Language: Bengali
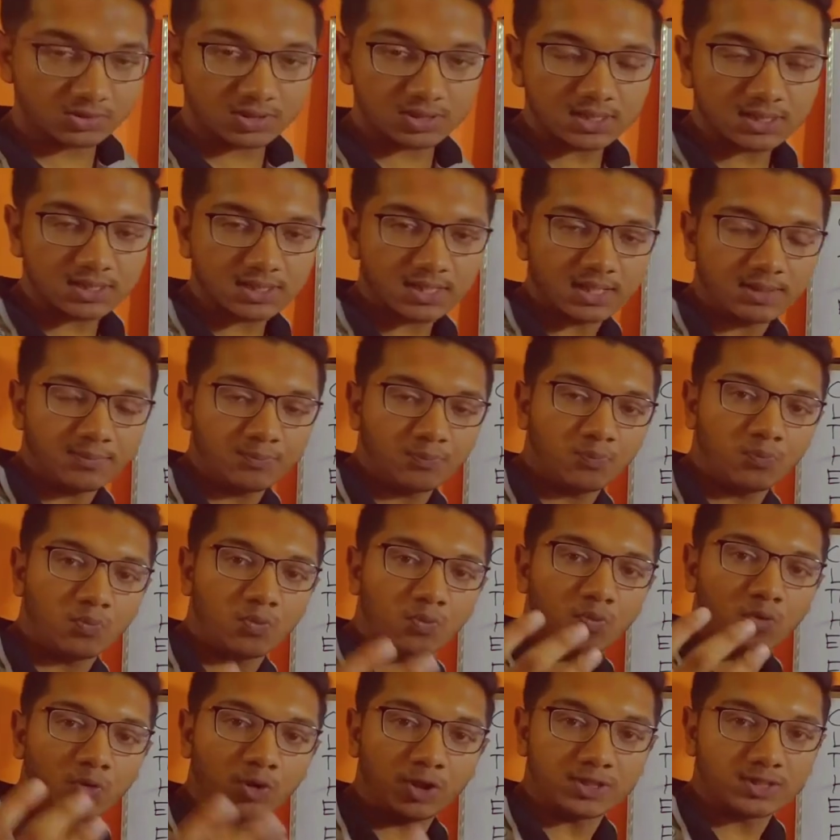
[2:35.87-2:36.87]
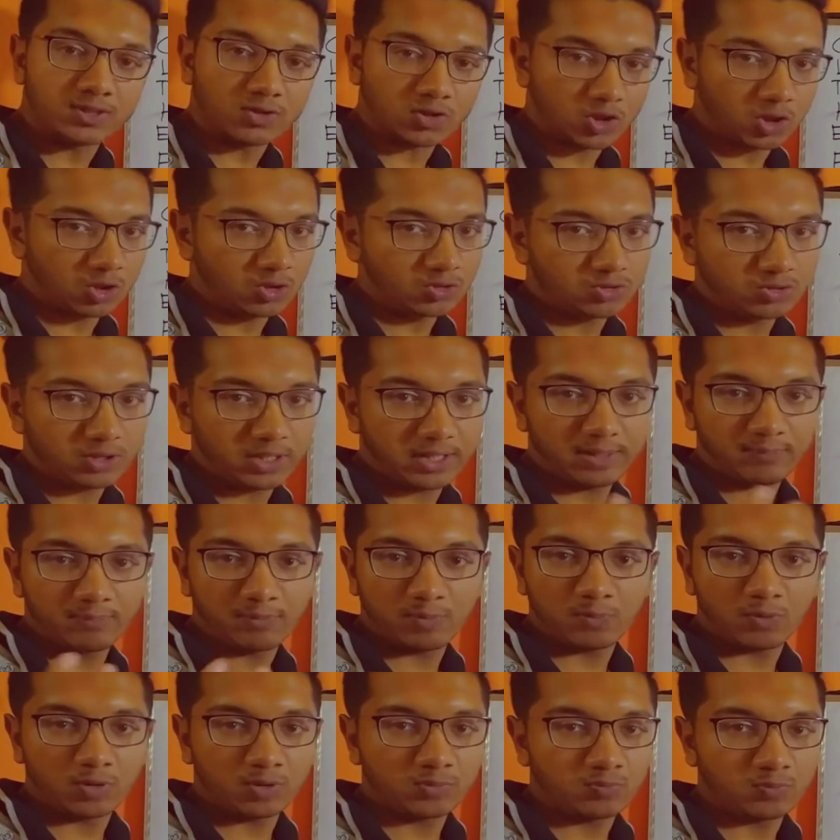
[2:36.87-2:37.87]
হচ্ছে যে ভুলে যাওয়া স্মরণ করা এর
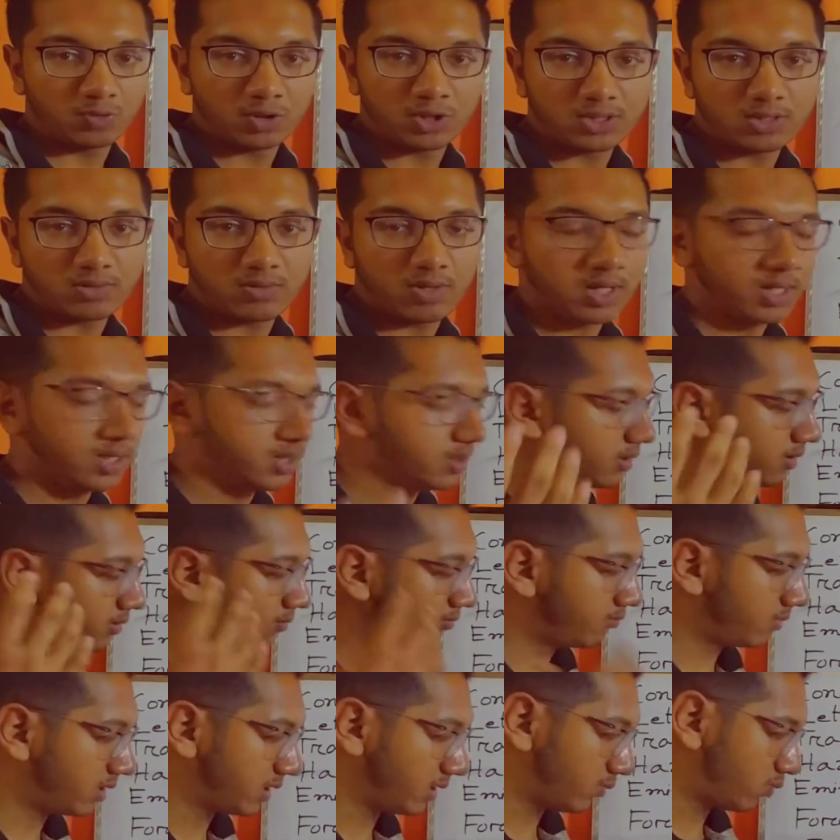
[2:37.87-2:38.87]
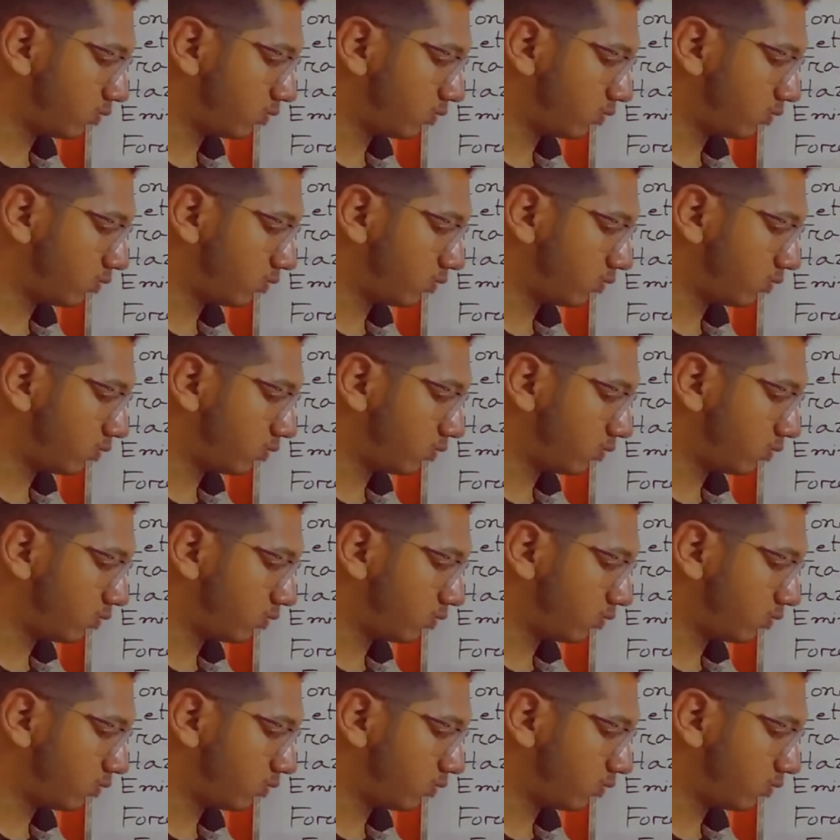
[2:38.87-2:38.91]
বিপরীত ভুলে যাওয়া মানে